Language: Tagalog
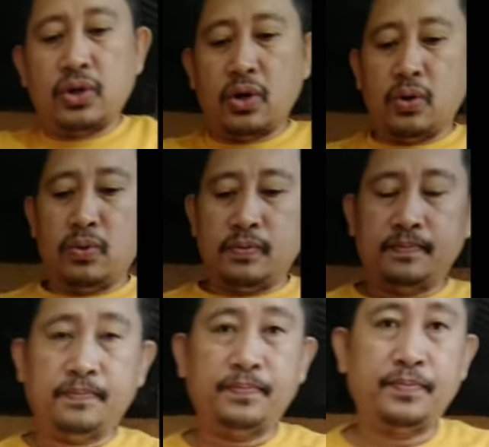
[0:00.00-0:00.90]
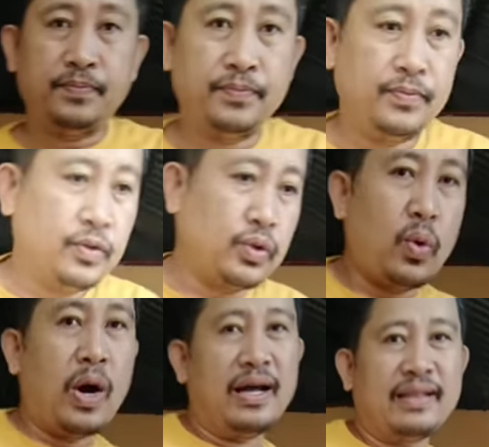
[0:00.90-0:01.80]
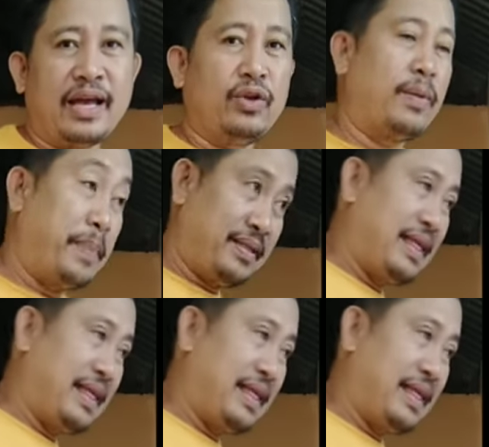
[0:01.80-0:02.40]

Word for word: So, kuha tayo ng